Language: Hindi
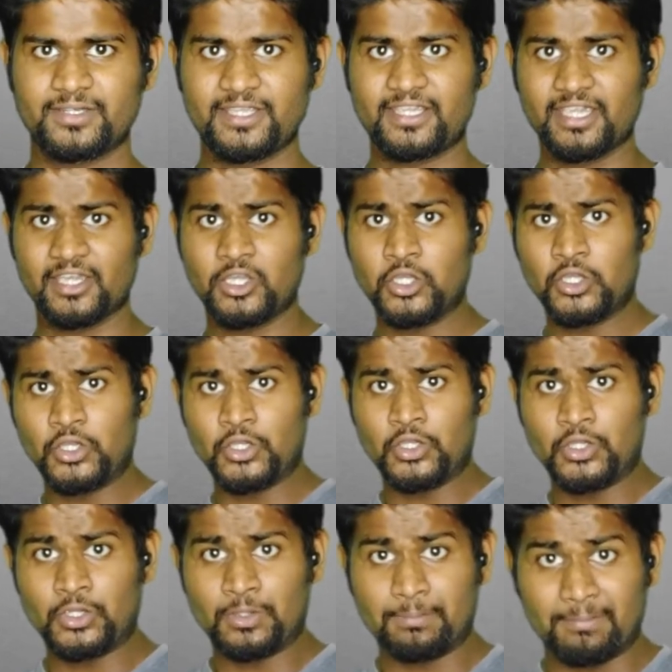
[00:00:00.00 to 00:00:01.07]
ठीक है
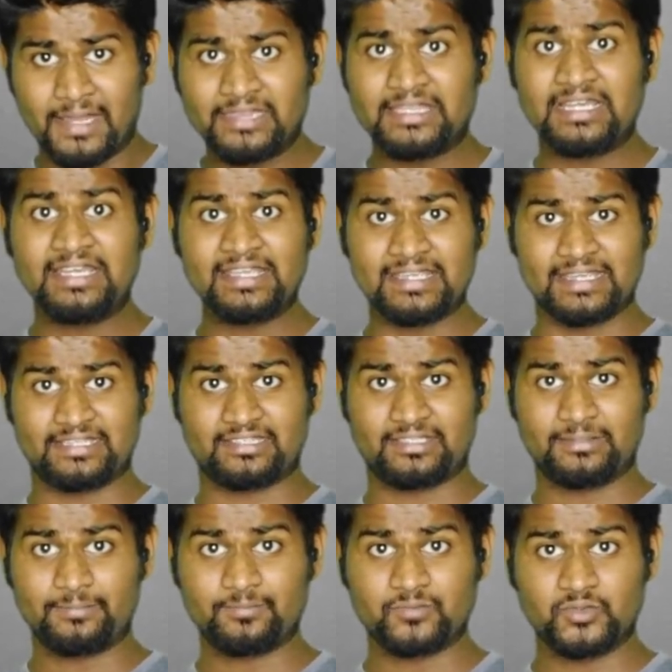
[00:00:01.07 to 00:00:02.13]
मैं दिल्ली गया था